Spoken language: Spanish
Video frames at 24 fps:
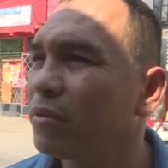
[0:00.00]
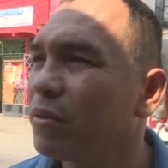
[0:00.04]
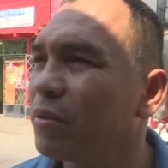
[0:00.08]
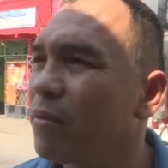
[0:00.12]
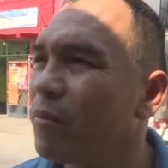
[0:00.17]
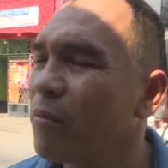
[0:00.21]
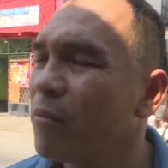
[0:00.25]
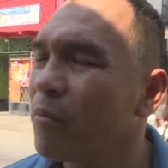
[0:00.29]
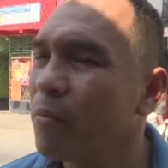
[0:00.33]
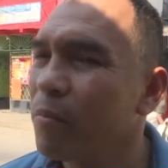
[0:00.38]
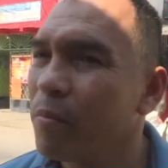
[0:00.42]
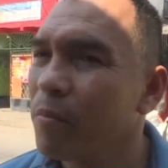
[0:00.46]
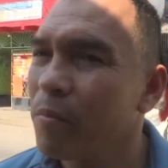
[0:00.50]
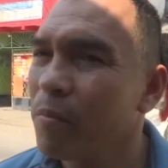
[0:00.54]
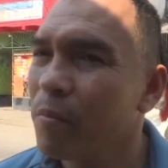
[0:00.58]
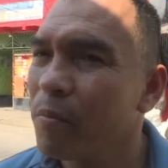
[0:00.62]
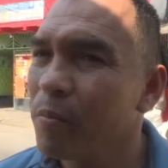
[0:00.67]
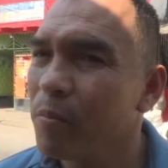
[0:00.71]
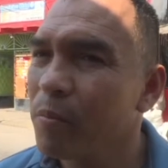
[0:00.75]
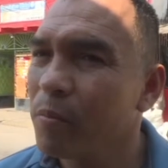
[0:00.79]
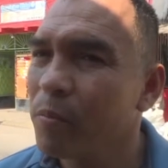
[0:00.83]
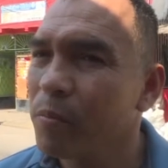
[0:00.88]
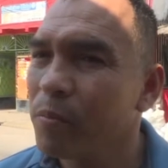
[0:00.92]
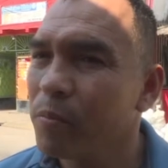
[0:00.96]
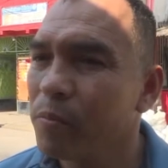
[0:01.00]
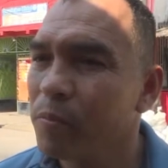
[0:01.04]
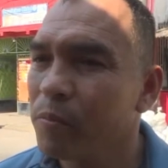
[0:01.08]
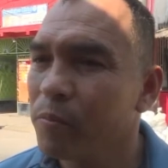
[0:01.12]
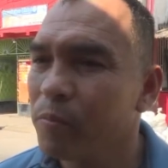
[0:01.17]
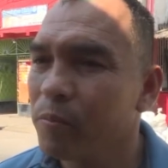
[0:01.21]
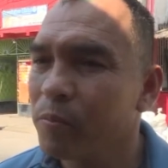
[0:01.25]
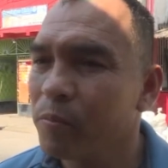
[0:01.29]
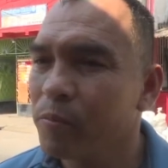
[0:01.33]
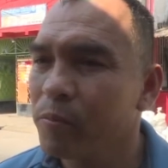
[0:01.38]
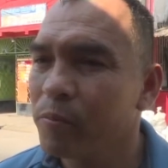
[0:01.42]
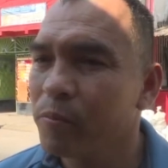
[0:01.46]
Sammy, el ser carnicero no
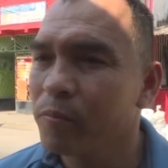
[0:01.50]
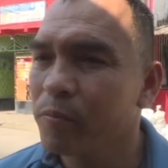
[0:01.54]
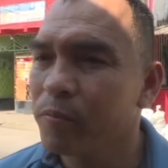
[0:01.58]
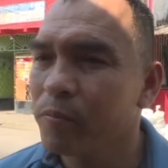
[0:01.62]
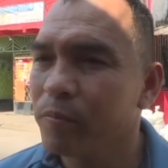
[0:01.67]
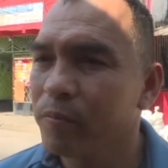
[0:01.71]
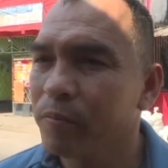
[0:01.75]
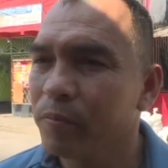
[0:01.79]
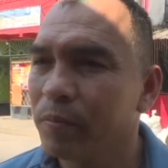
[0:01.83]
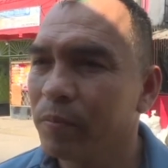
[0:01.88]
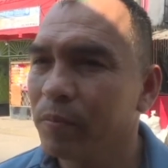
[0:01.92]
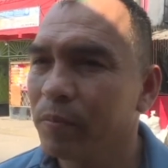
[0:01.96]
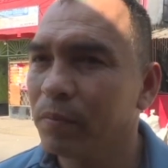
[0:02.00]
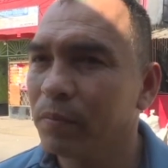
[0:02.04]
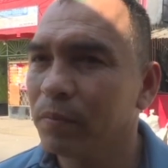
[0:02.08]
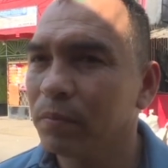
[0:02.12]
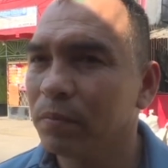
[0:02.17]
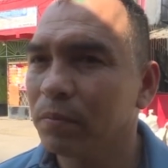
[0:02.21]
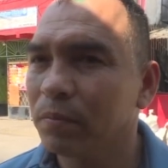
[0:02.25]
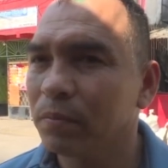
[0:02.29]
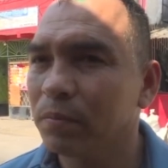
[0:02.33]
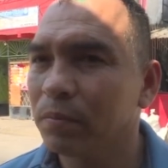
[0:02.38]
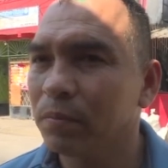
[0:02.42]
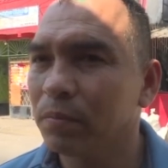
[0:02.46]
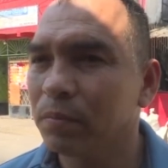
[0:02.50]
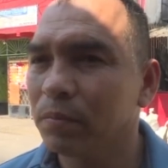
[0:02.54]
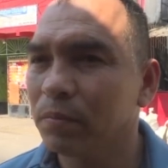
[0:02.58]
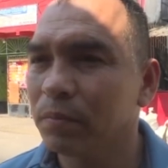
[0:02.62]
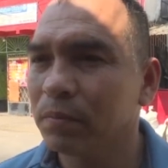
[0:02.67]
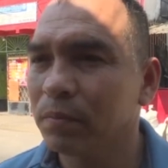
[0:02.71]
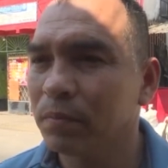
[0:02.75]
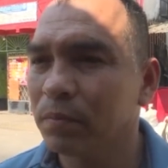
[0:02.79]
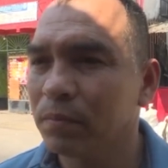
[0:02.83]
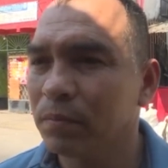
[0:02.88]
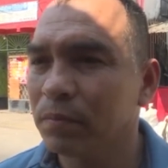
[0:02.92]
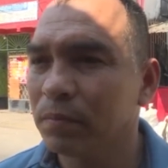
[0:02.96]
es un oficio muy delicado por la
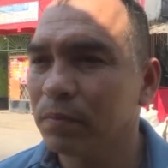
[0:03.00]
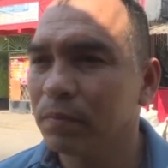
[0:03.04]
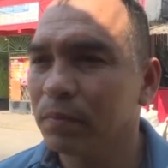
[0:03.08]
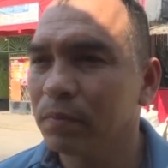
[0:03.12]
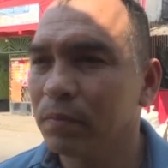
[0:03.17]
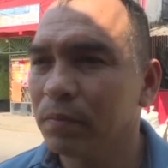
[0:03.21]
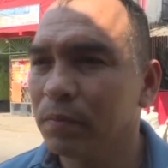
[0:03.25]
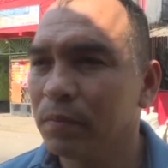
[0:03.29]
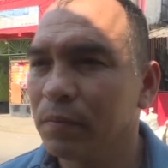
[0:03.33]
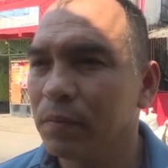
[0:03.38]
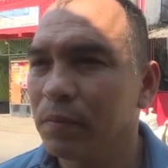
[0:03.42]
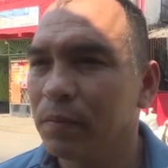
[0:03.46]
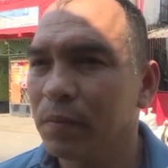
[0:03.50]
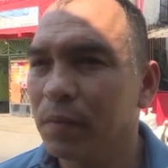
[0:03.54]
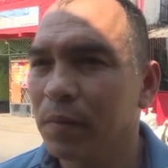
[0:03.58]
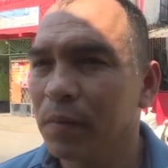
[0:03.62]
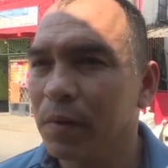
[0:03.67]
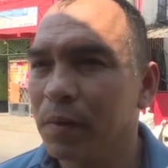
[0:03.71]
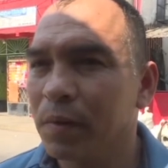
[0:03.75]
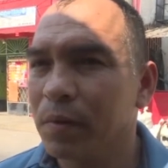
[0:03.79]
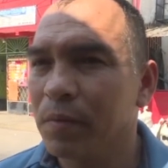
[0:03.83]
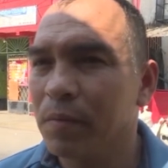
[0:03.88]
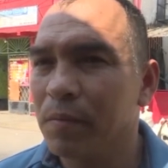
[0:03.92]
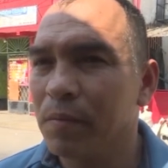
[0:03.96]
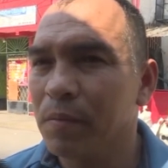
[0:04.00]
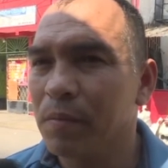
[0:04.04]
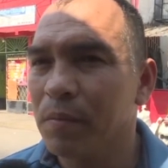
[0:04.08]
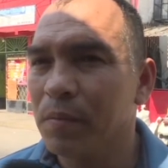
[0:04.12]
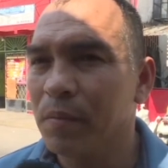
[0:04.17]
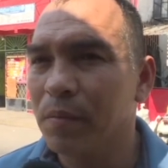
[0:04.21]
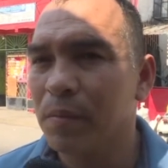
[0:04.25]
cuestión de que manejas cuchillos.